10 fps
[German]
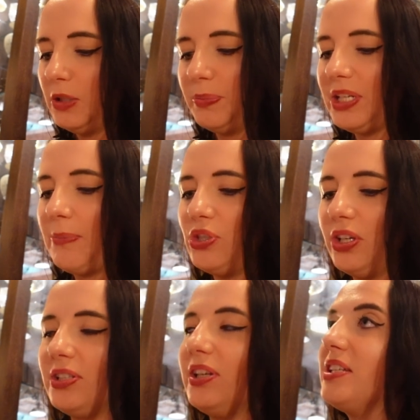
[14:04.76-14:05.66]
bisher habe ich
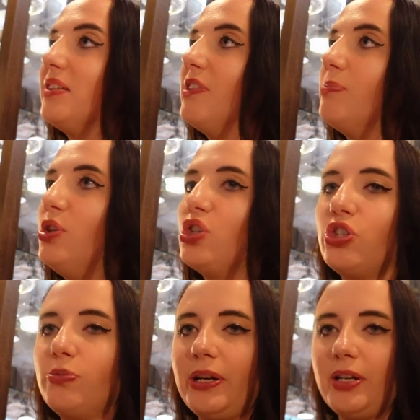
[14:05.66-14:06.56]
nichts gegessen, was mir nicht
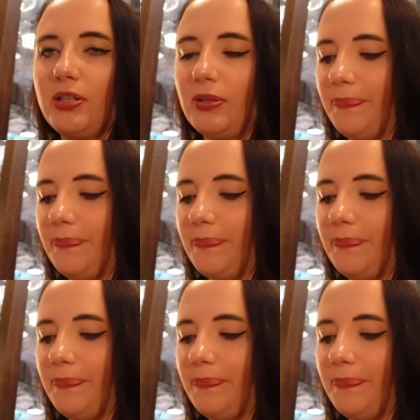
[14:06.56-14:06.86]
geschmeckt hat.